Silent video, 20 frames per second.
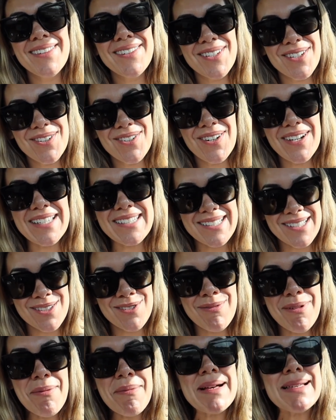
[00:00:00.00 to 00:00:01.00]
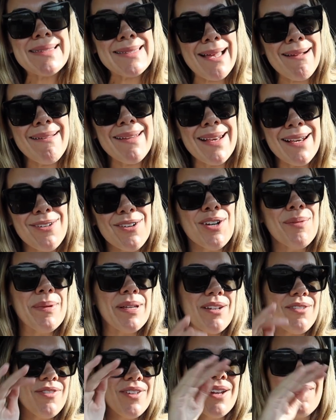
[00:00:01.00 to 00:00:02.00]
¿Sí o no? Las que son mamás saben a lo que me
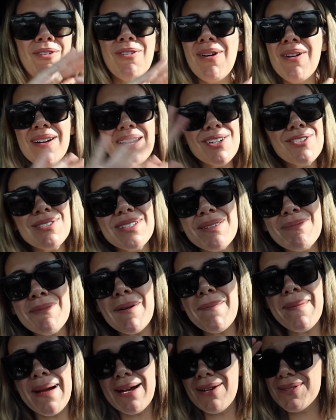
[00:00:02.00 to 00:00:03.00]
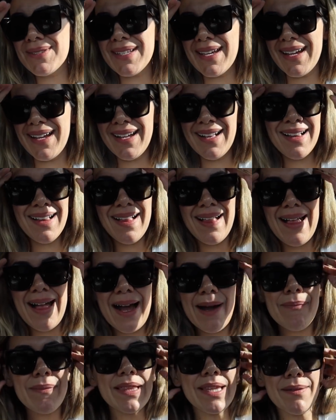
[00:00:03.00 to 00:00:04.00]
refiero. Aunque no seas mamá, o sea,
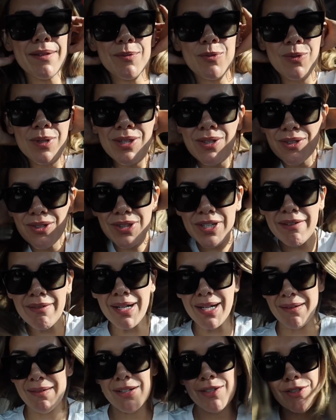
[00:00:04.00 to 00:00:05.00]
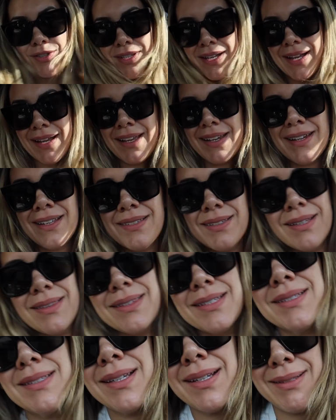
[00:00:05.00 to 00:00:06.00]
a mí también cuando yo trabajaba en Los Ángeles,
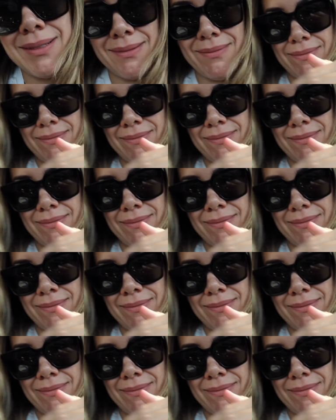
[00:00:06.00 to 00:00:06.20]
antes de